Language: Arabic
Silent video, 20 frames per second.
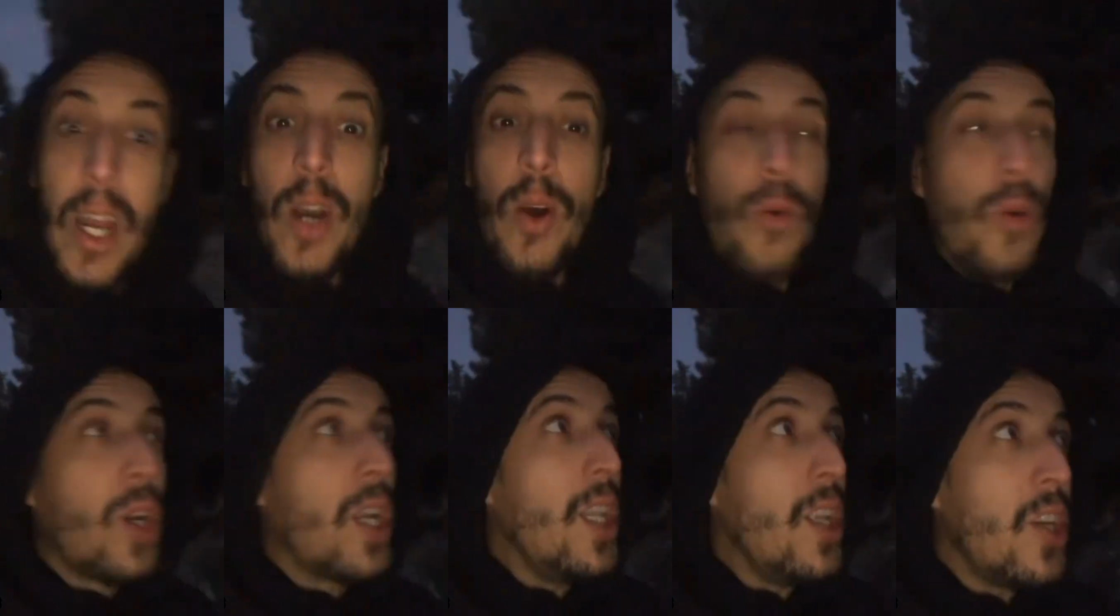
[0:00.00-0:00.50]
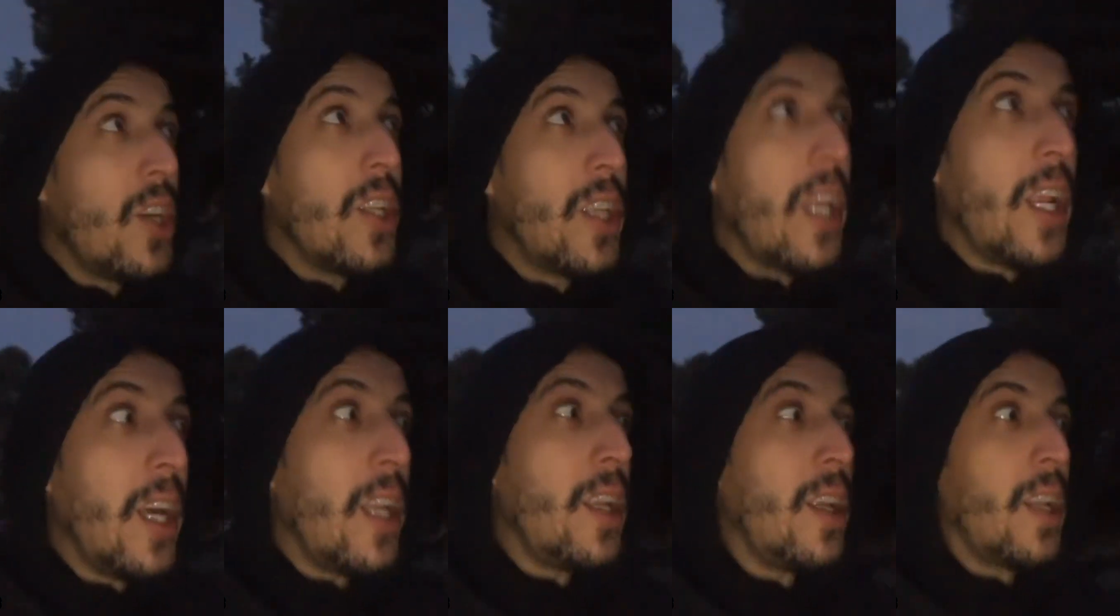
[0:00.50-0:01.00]
وكاين شي
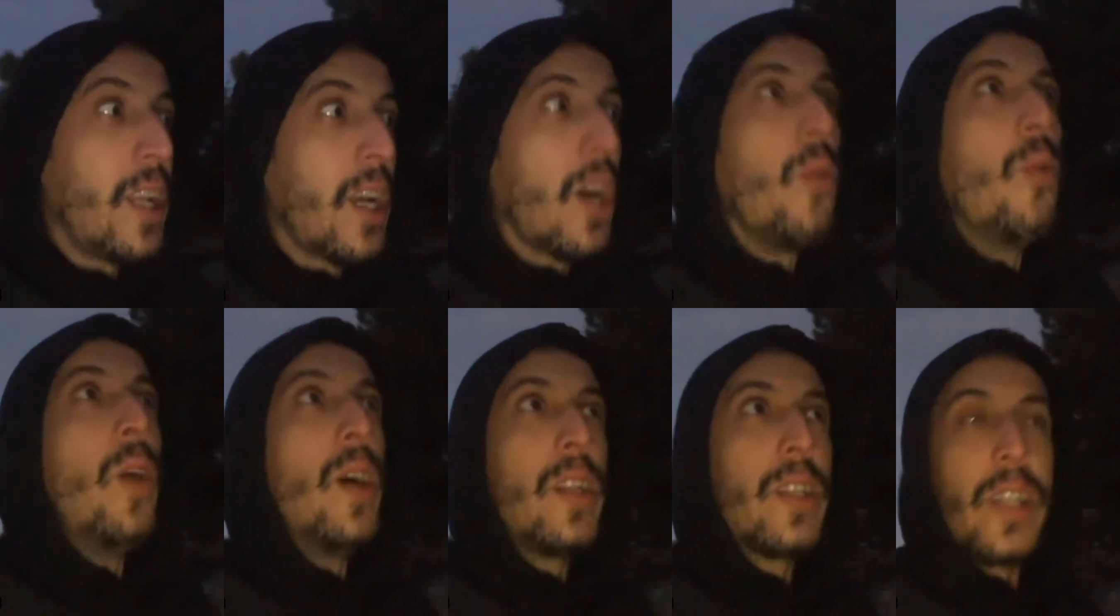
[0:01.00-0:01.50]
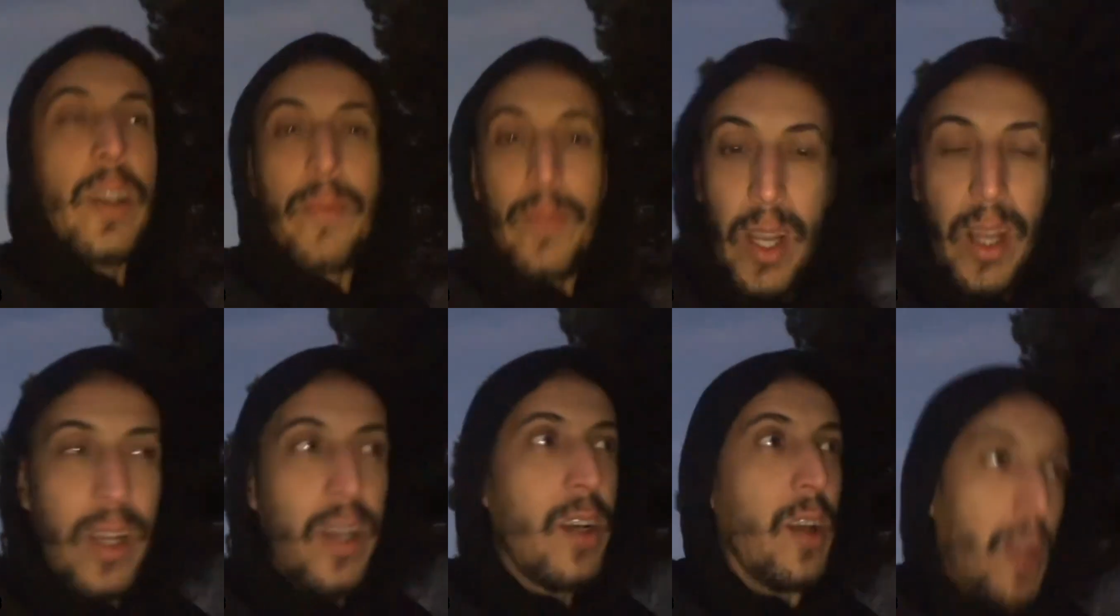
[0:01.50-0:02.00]
دراري الاخوان صيفط
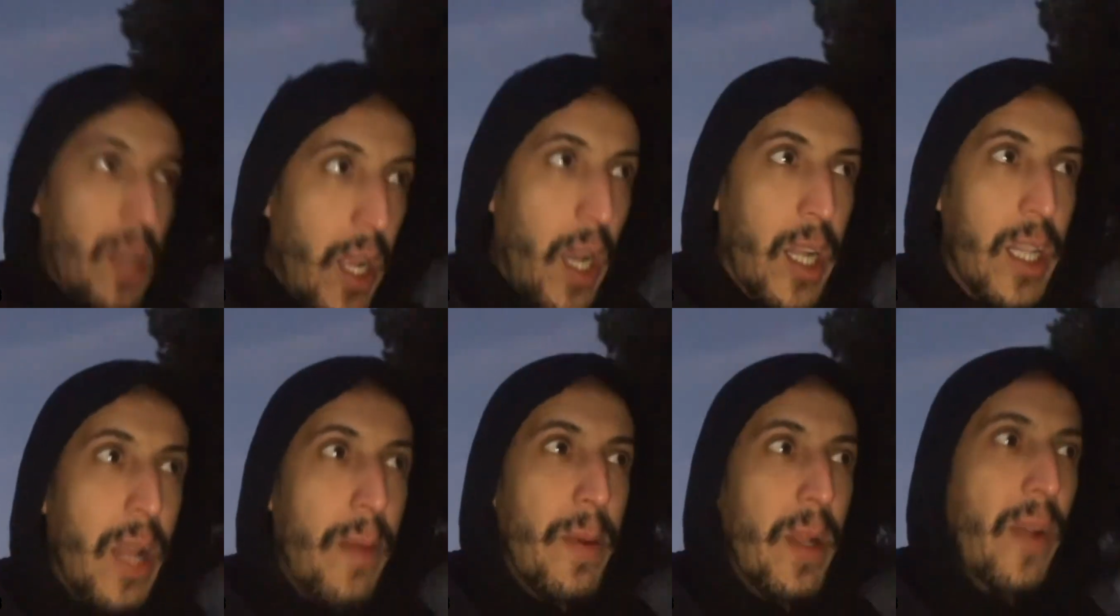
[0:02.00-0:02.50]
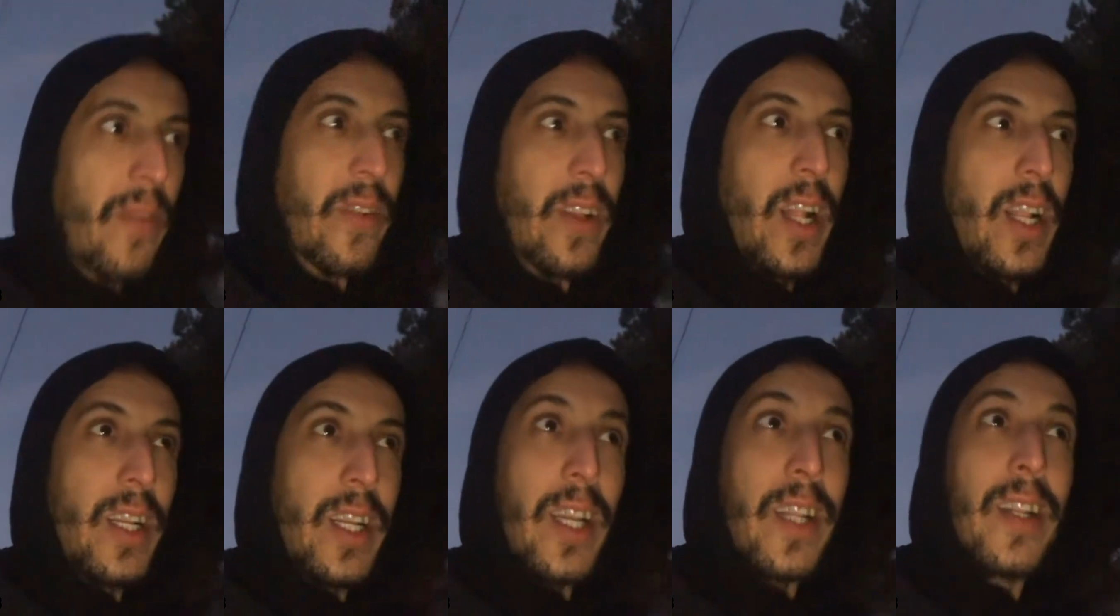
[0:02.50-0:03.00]
اللي قدام هنا في
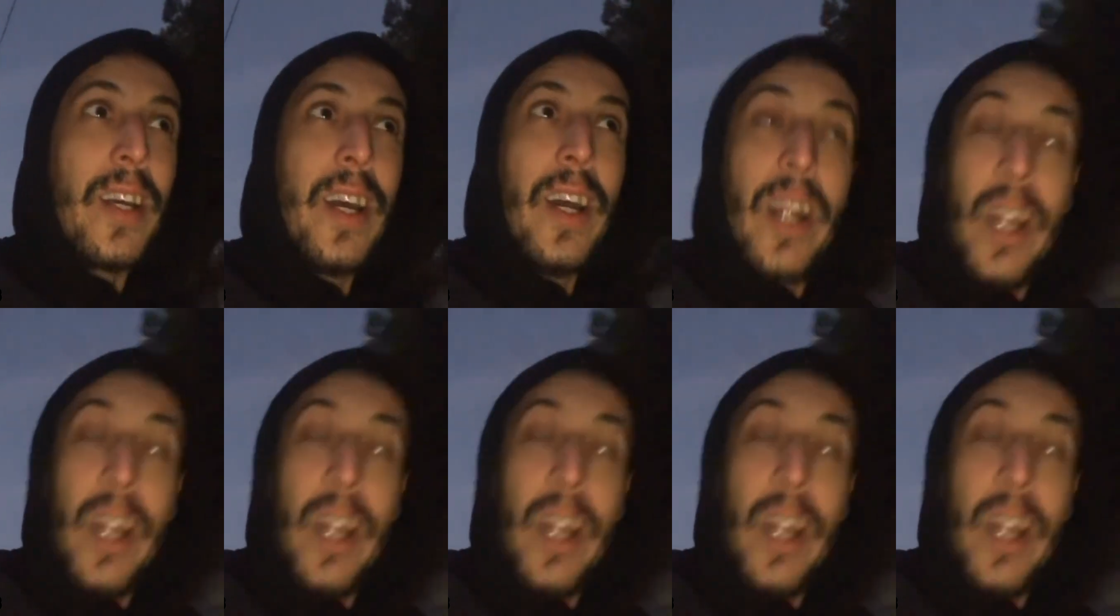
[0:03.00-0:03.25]
الطاليان